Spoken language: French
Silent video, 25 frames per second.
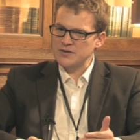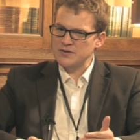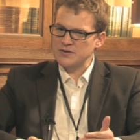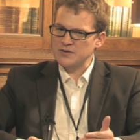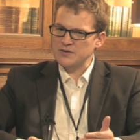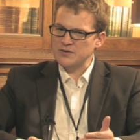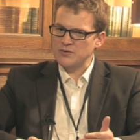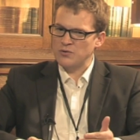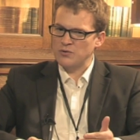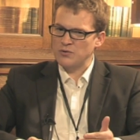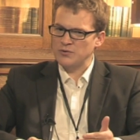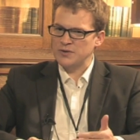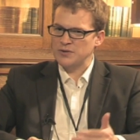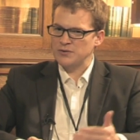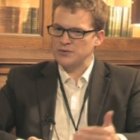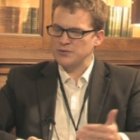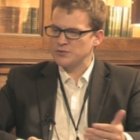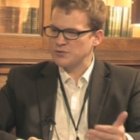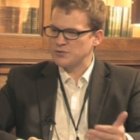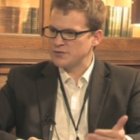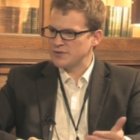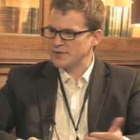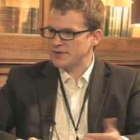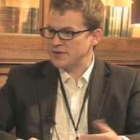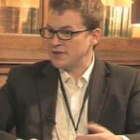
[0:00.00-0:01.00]
Euh, on est dans
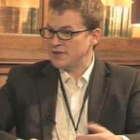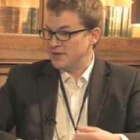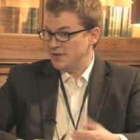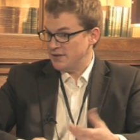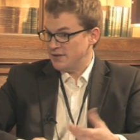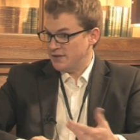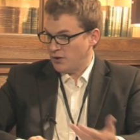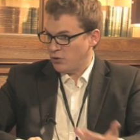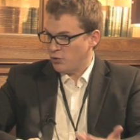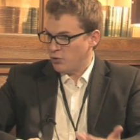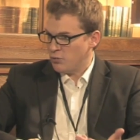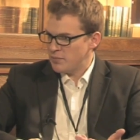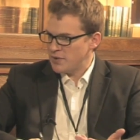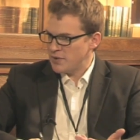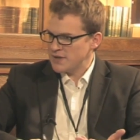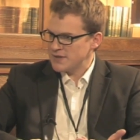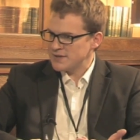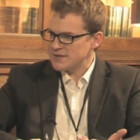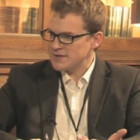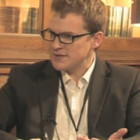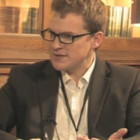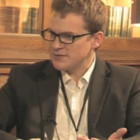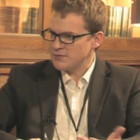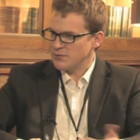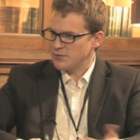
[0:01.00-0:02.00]
une société qui est très
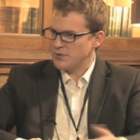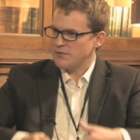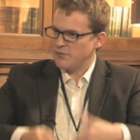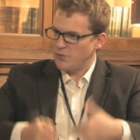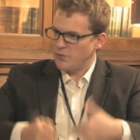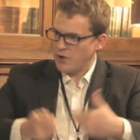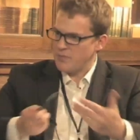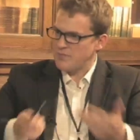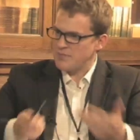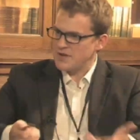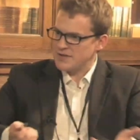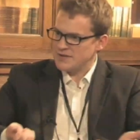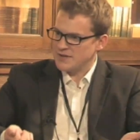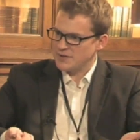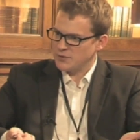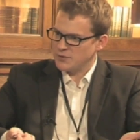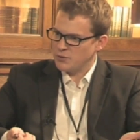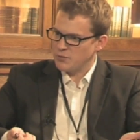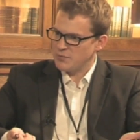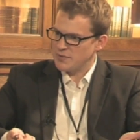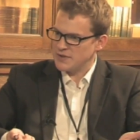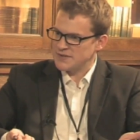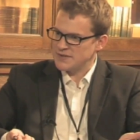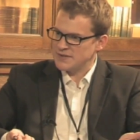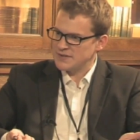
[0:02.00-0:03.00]
complexe, donc il faut admettre cette
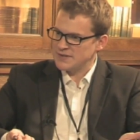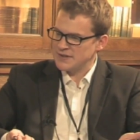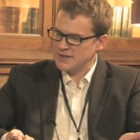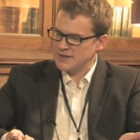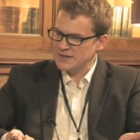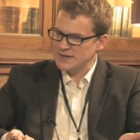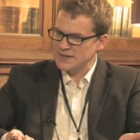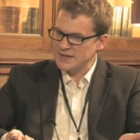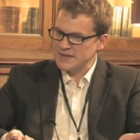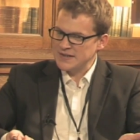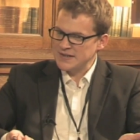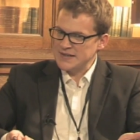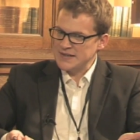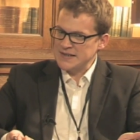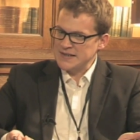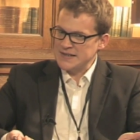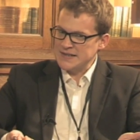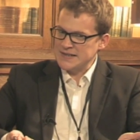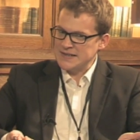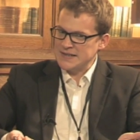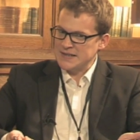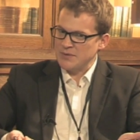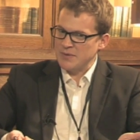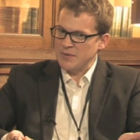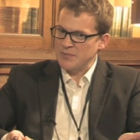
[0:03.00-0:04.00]
complexité,
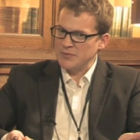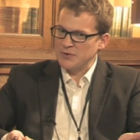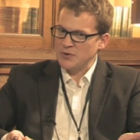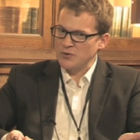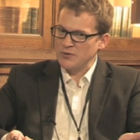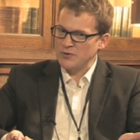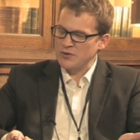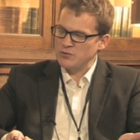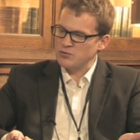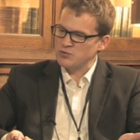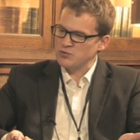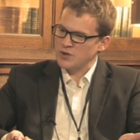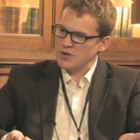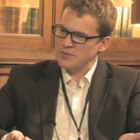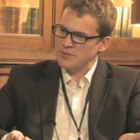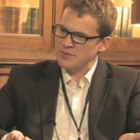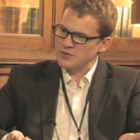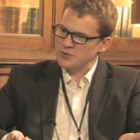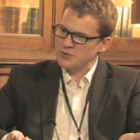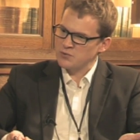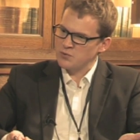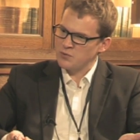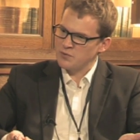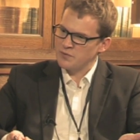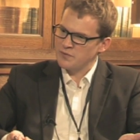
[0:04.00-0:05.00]
et en même temps on a toujours
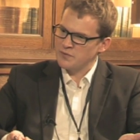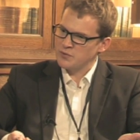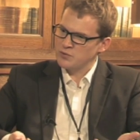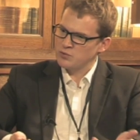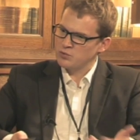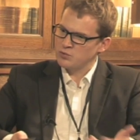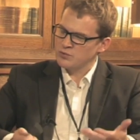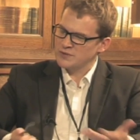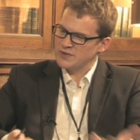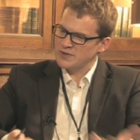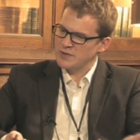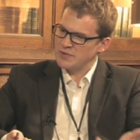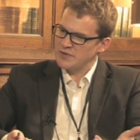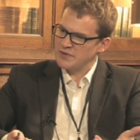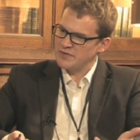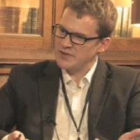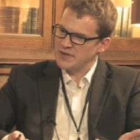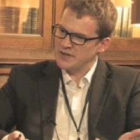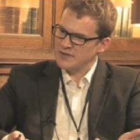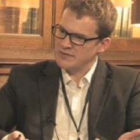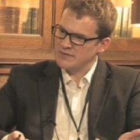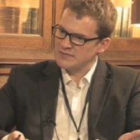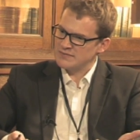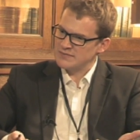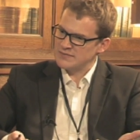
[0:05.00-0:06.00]
l'impression qu'on veut tout
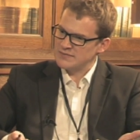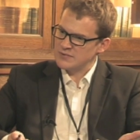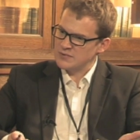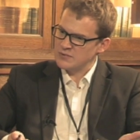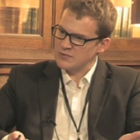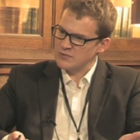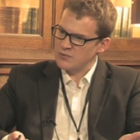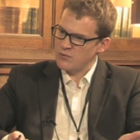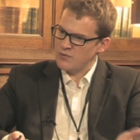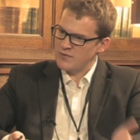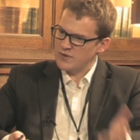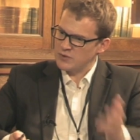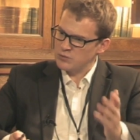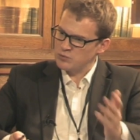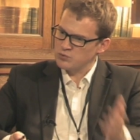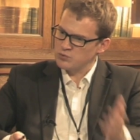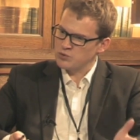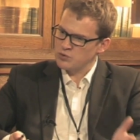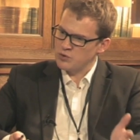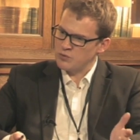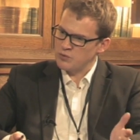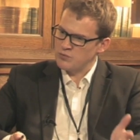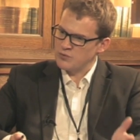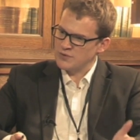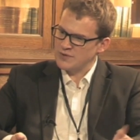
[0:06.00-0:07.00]
simplifier, qu'on va mm.
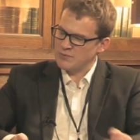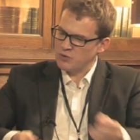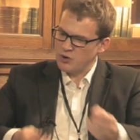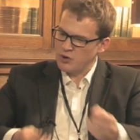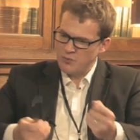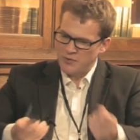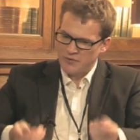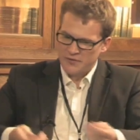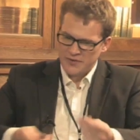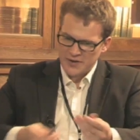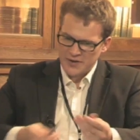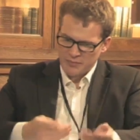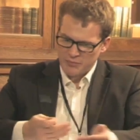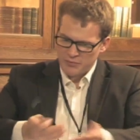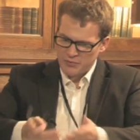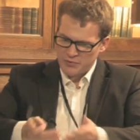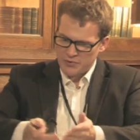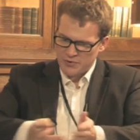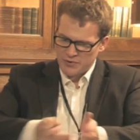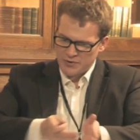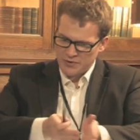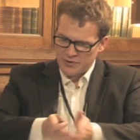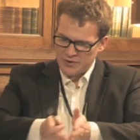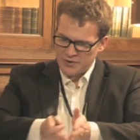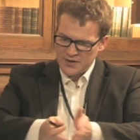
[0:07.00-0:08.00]
toujours au plus simple. Comment faire
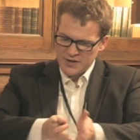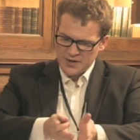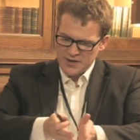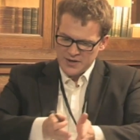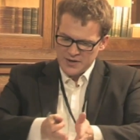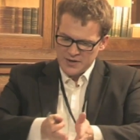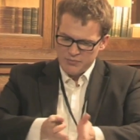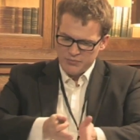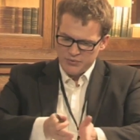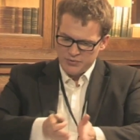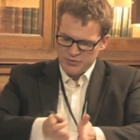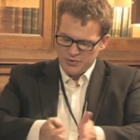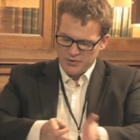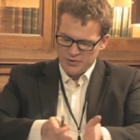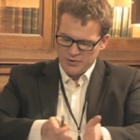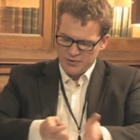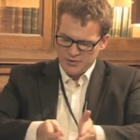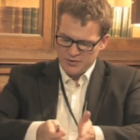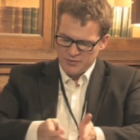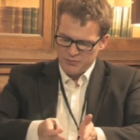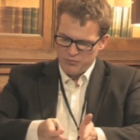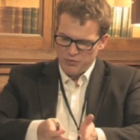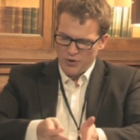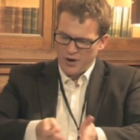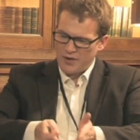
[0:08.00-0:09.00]
pour, euh,
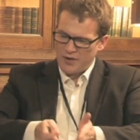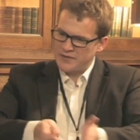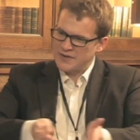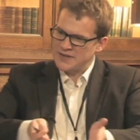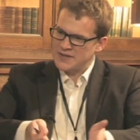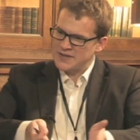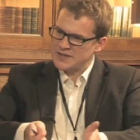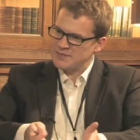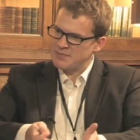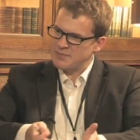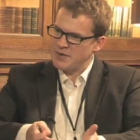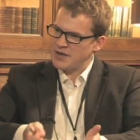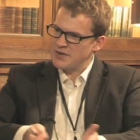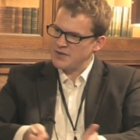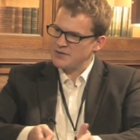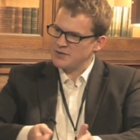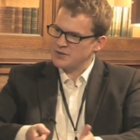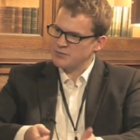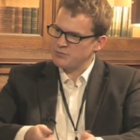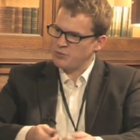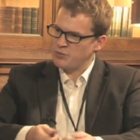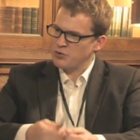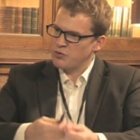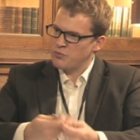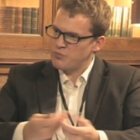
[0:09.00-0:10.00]
euh, pour, affiner ce
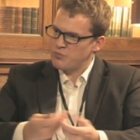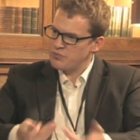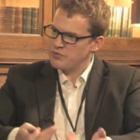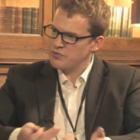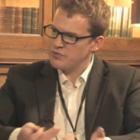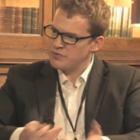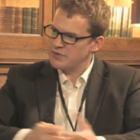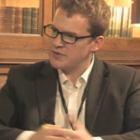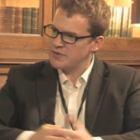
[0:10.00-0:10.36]
paradoxe, pour ne plus...